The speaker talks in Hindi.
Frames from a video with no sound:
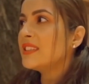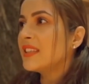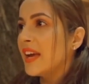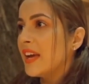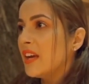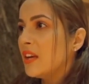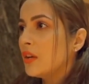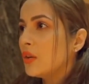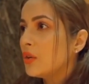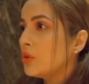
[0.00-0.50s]

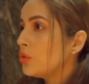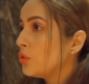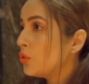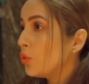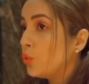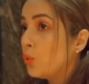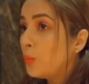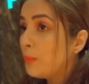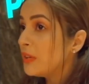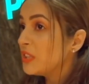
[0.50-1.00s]
शहनाज
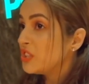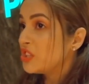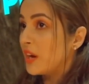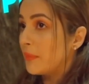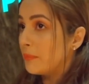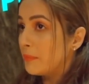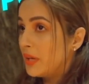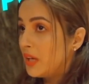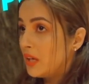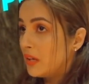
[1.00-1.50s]
कि भाई
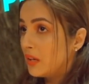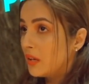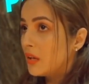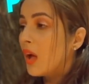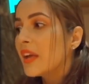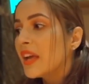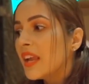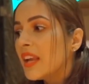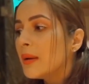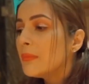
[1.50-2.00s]
शहनाज
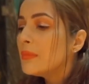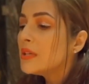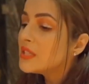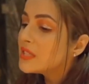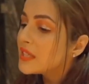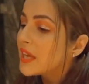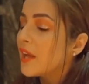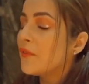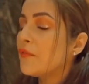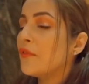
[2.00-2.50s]
इतनी अच्छी अच्छी
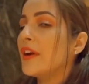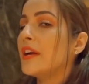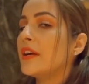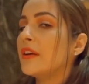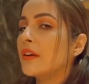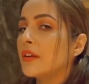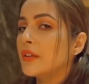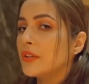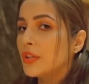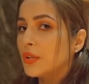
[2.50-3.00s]
बातें करती
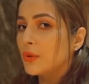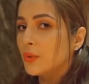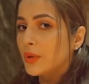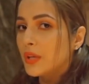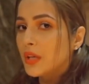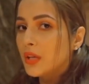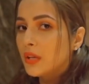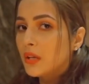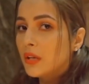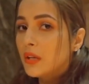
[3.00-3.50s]
हैं
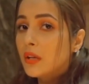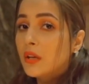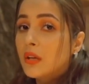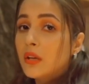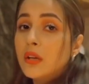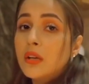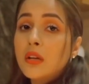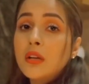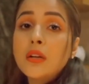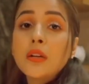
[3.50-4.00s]
लेकिन
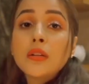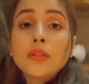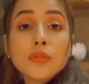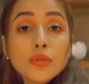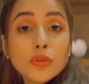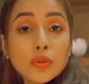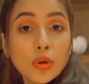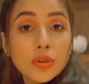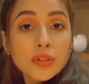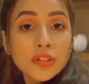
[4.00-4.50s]
हेटर्स तो उन्हें
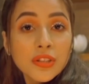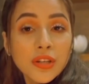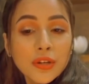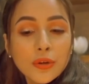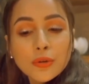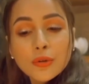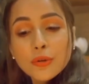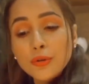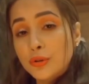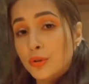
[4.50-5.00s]
लेकर अभी भी
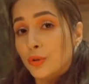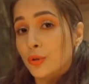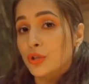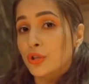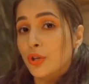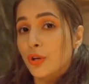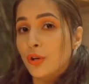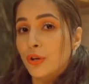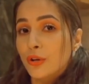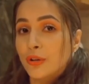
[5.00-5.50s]
गलत ही
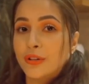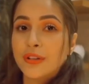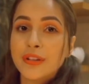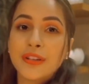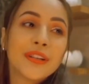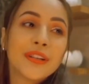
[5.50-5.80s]
सोचते हैं ये